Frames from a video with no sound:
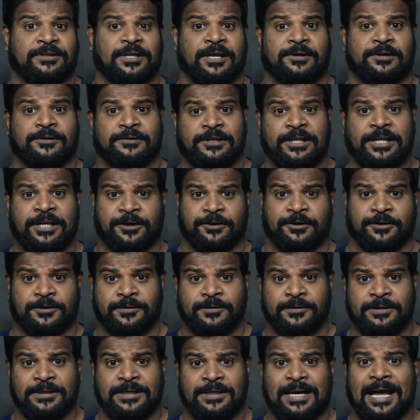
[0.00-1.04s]
когда они
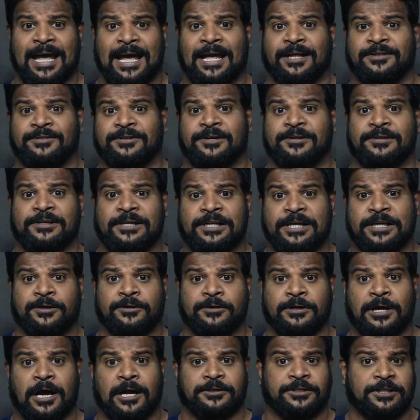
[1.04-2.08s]
провалили свою
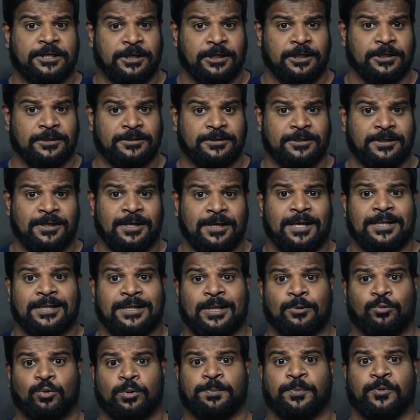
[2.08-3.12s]
миссию?
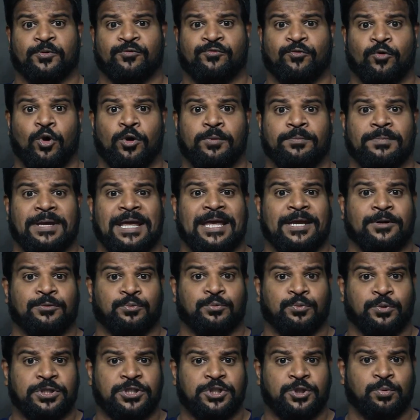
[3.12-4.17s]
Например, если
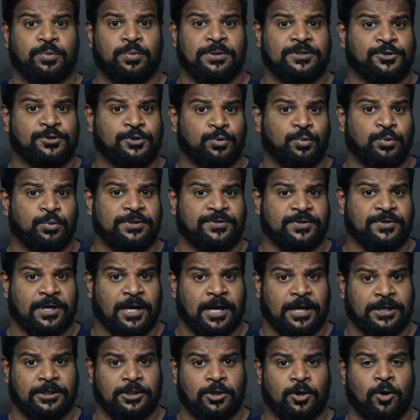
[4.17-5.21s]
они не смогли
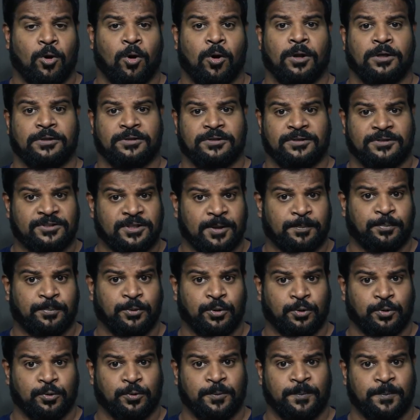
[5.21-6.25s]
защитить своего лидера,
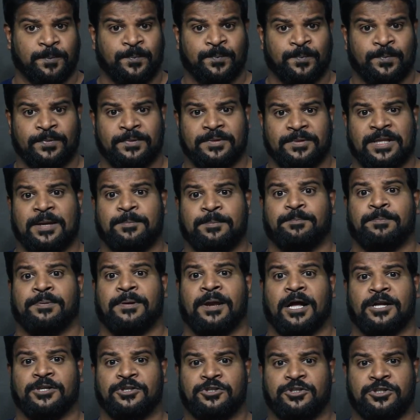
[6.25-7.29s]
и их лидер
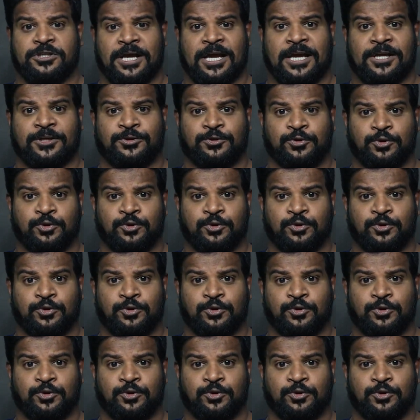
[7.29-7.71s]
был убит.